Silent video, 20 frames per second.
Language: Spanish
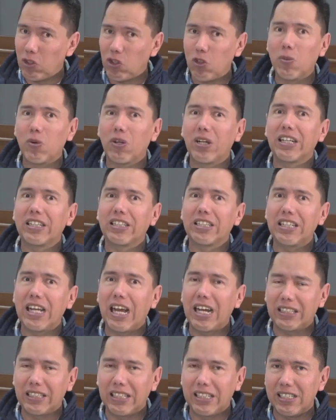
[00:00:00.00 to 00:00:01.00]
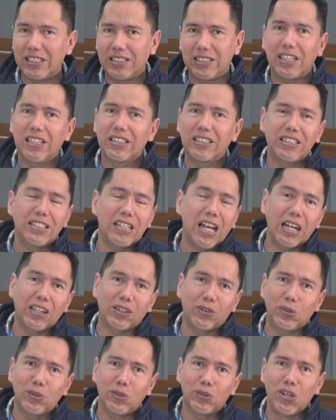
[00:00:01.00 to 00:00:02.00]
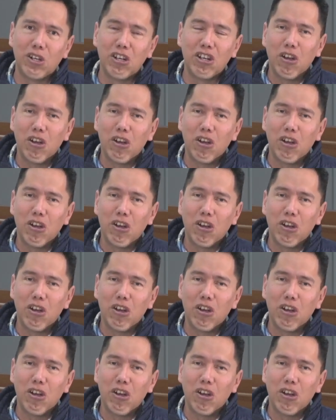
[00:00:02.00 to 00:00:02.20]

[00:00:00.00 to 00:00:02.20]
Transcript: como candidatas, candidatos,